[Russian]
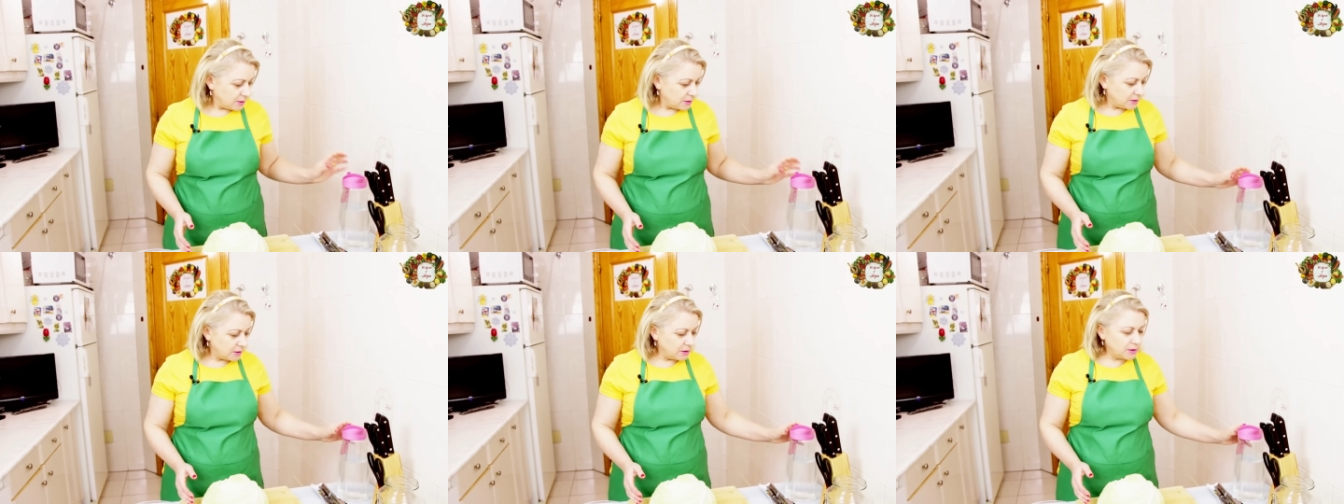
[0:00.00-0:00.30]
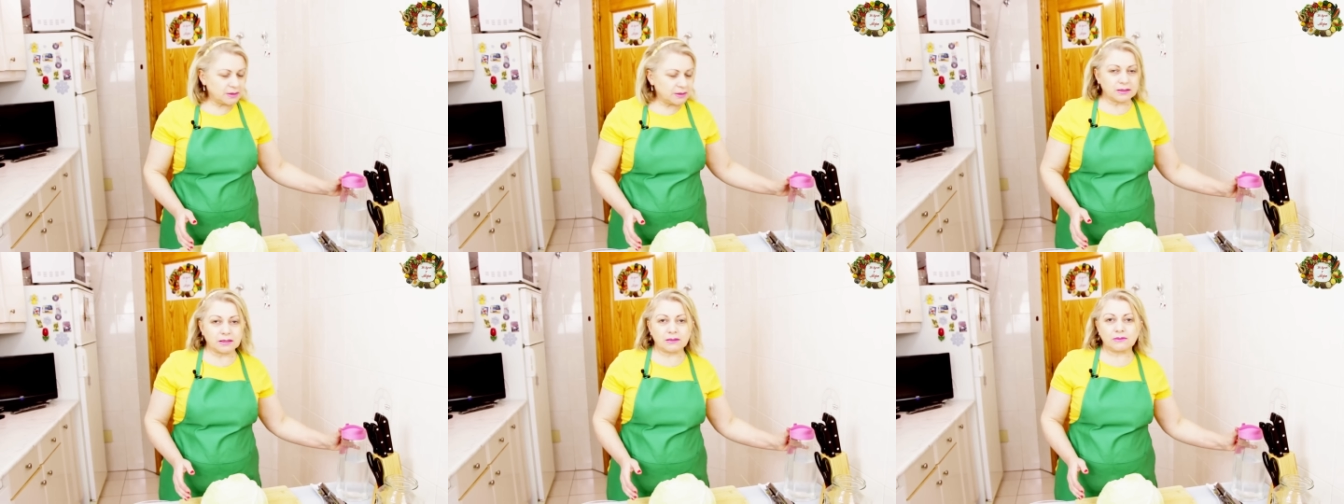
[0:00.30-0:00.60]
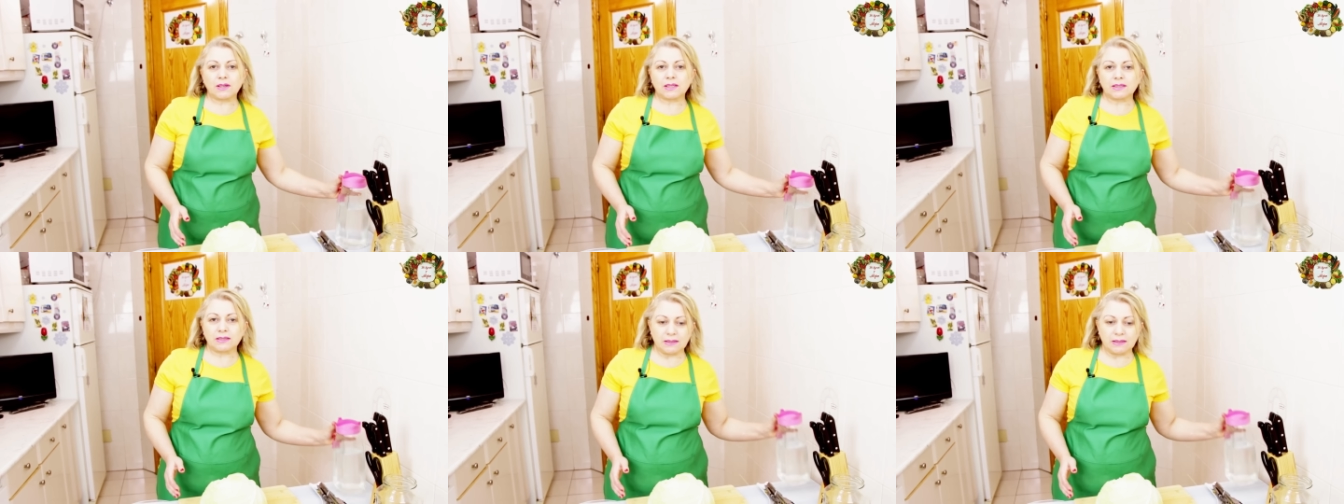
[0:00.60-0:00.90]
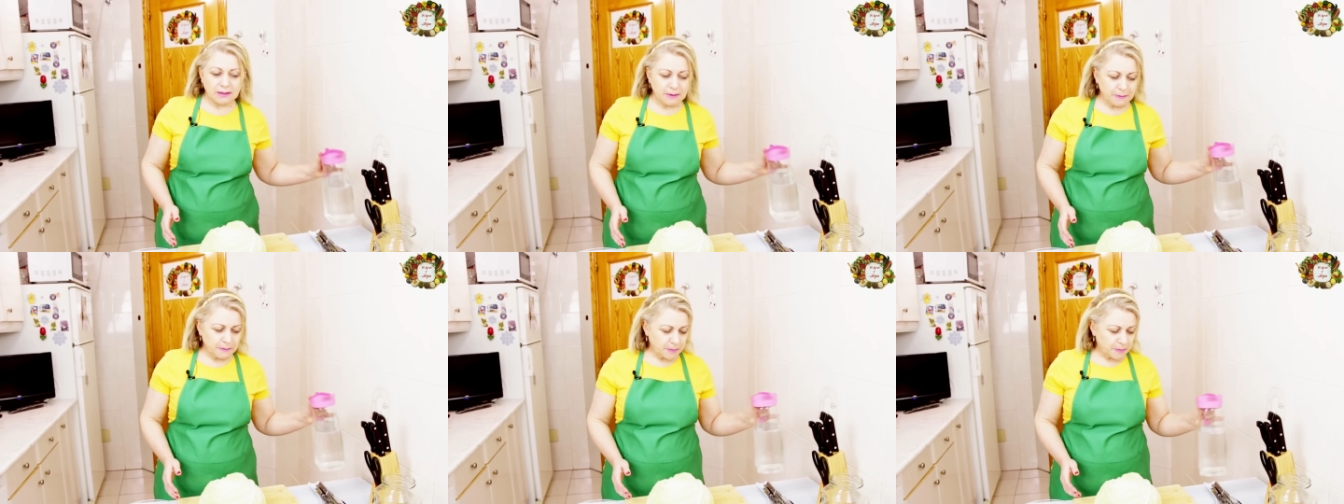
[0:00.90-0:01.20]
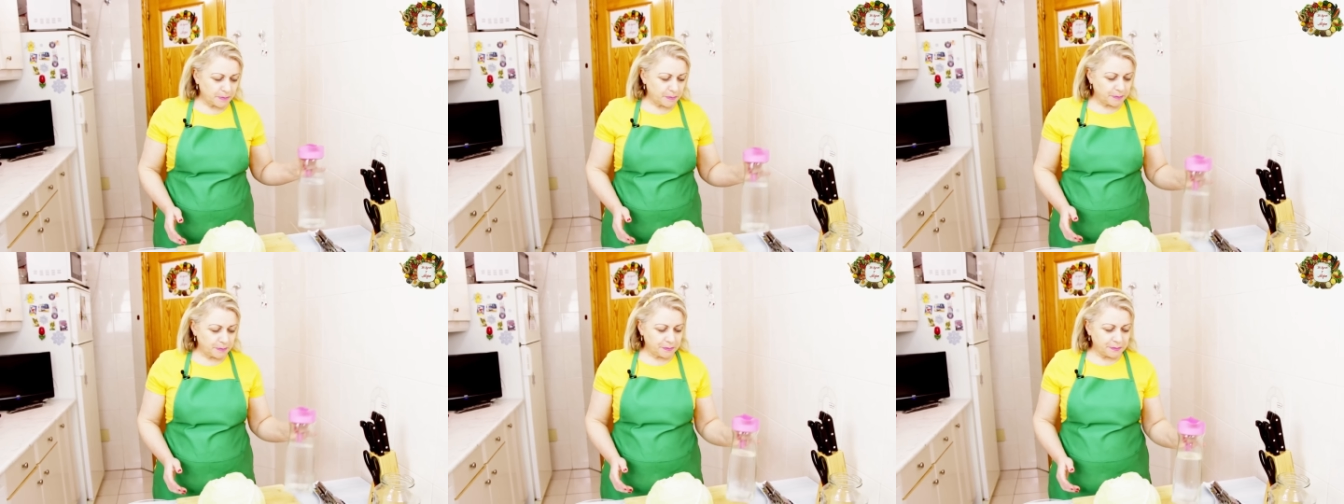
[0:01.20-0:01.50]
литр воды.
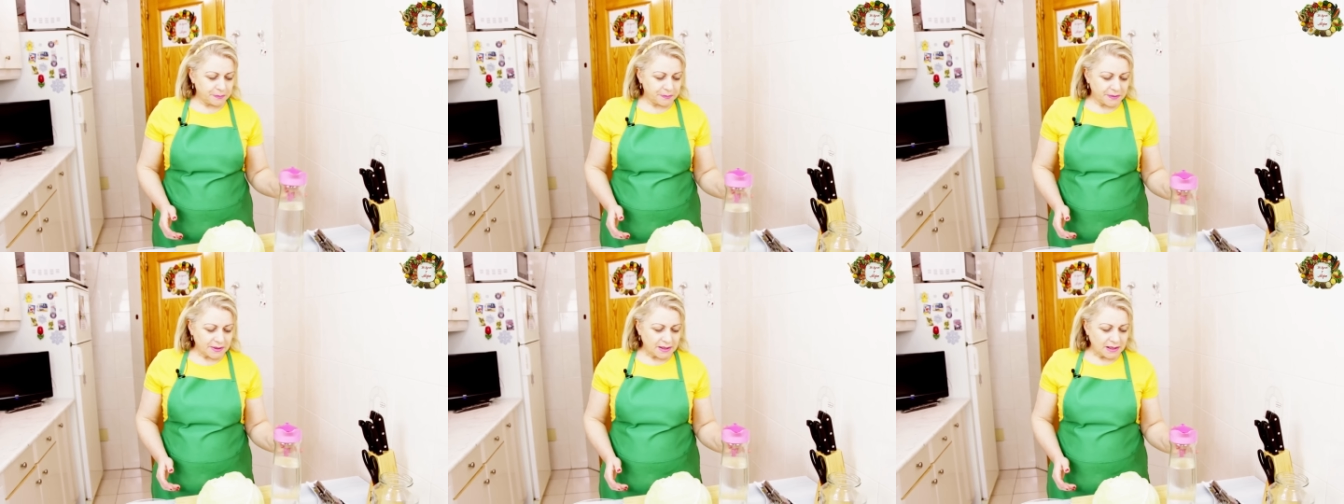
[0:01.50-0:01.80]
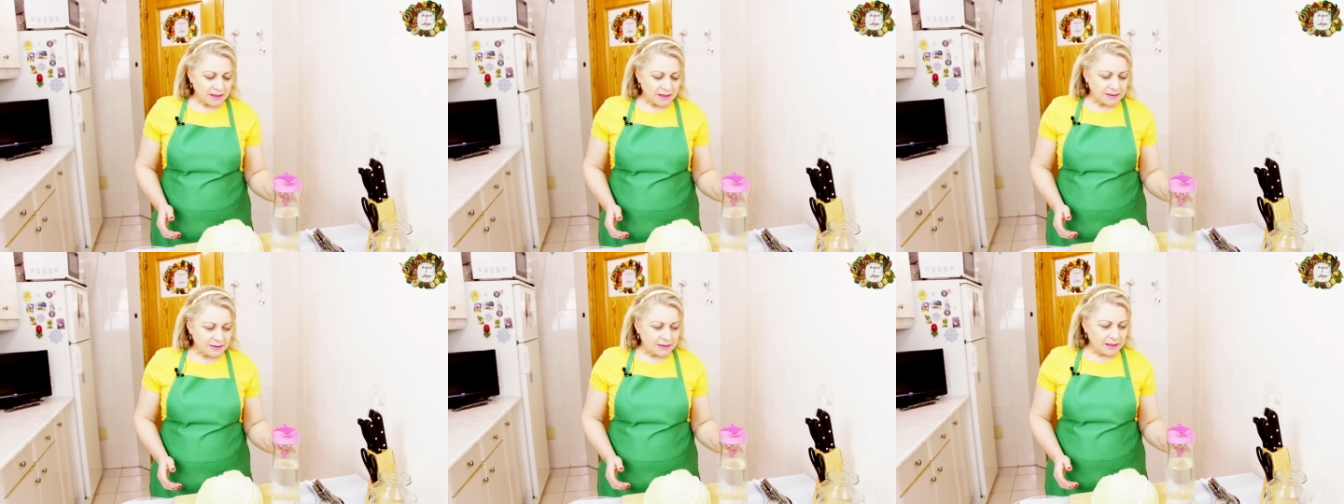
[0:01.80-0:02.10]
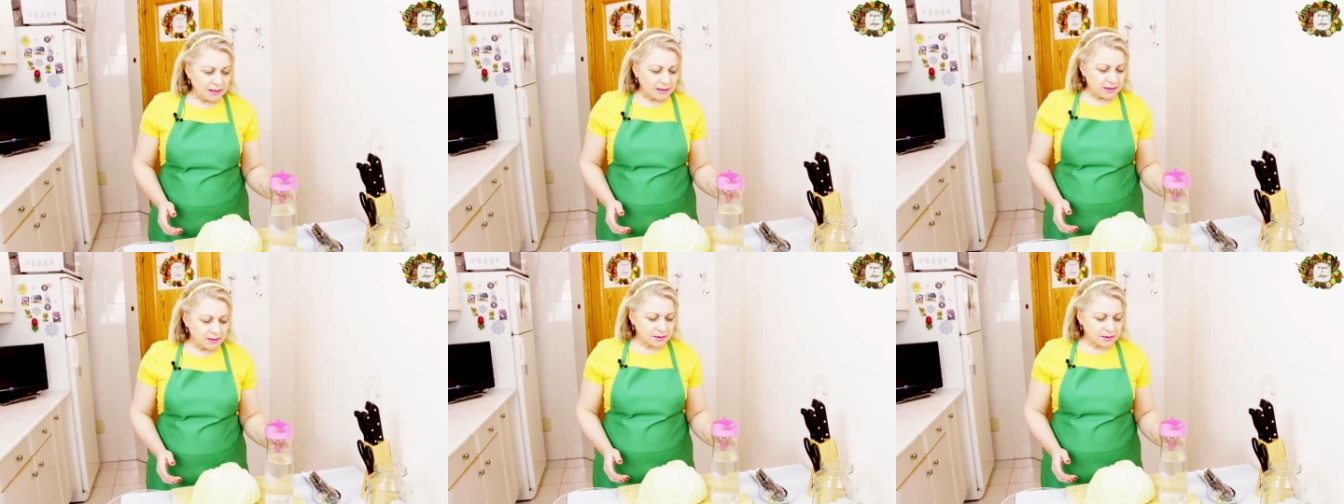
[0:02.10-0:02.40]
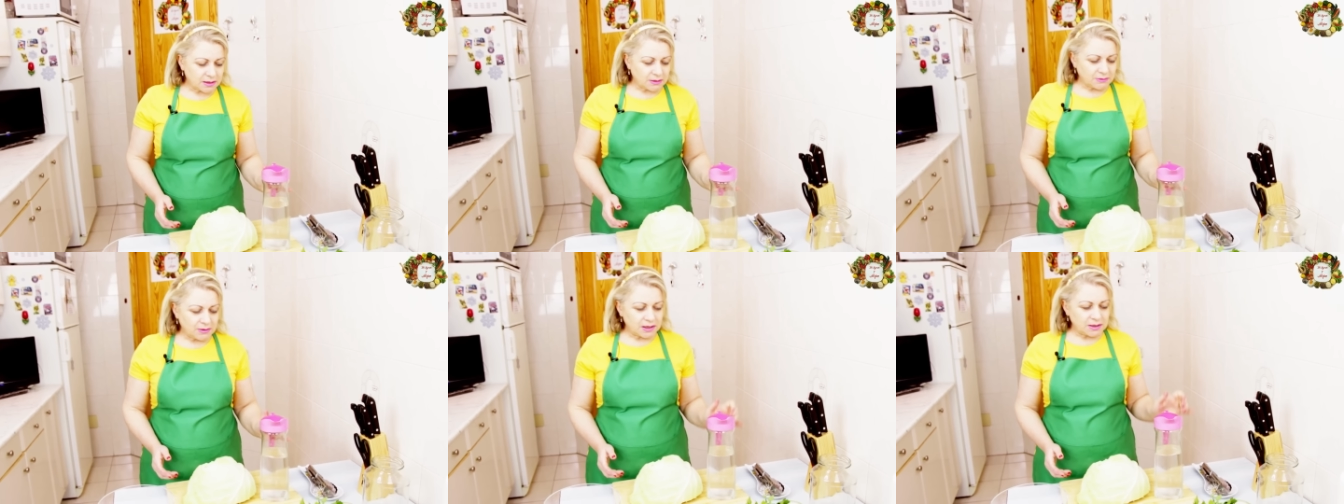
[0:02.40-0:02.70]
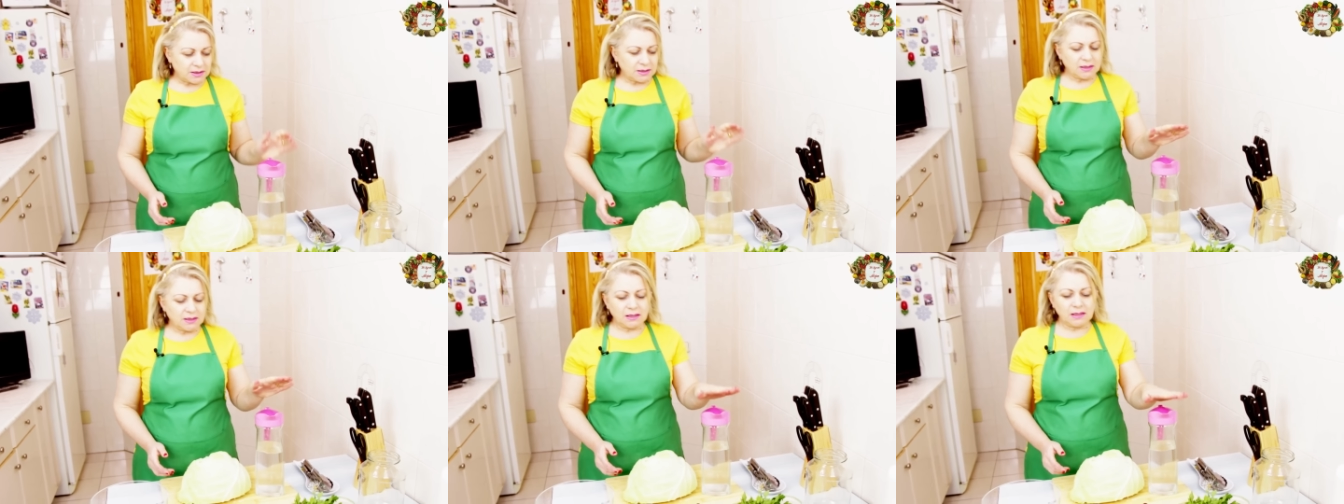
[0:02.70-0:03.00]
На литр
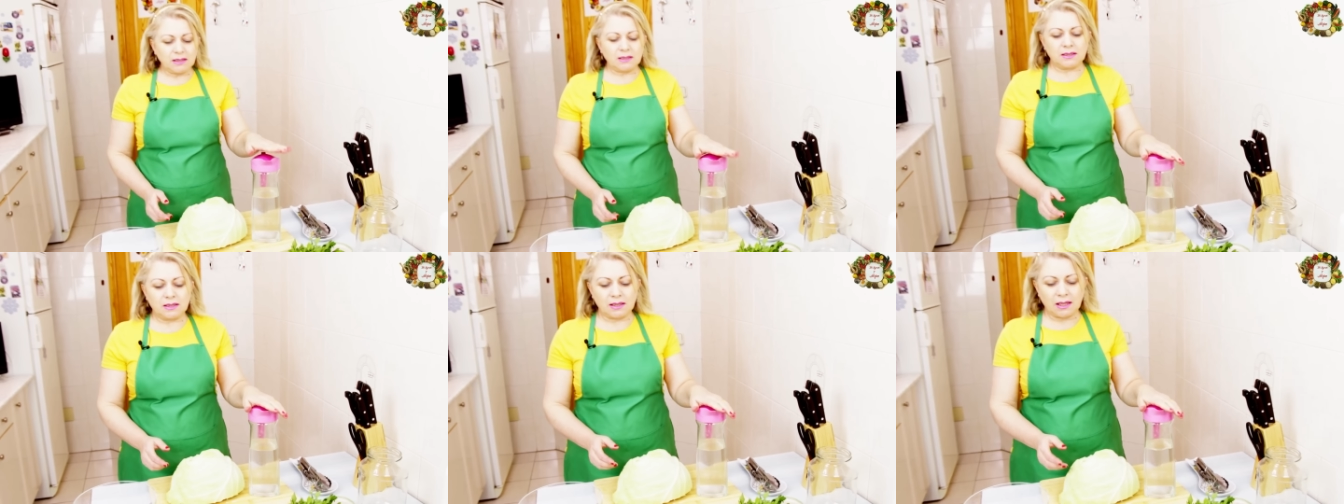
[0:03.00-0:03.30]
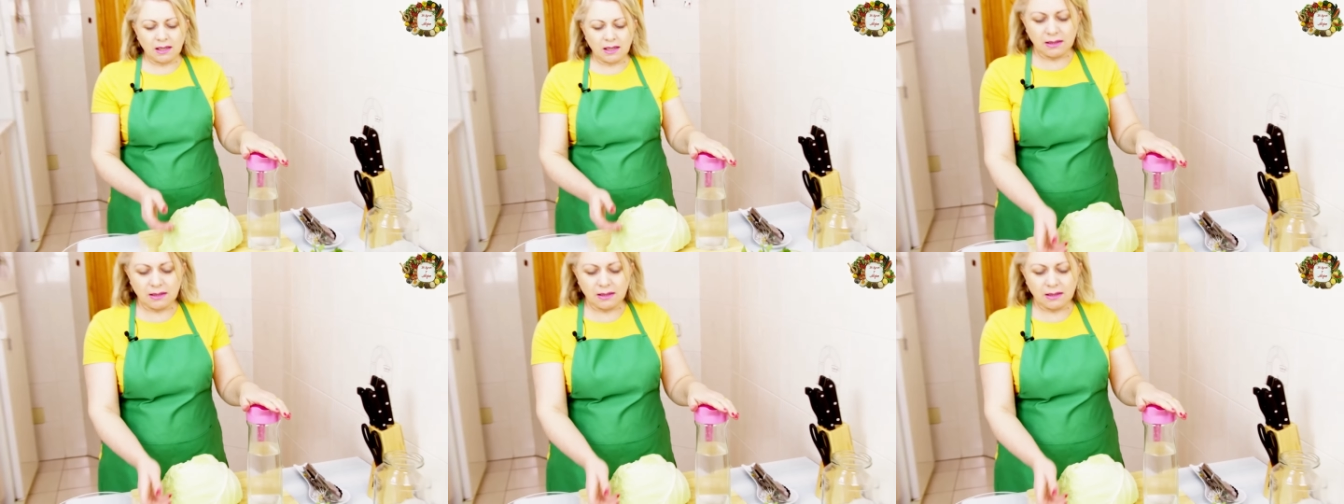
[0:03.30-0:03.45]
воды я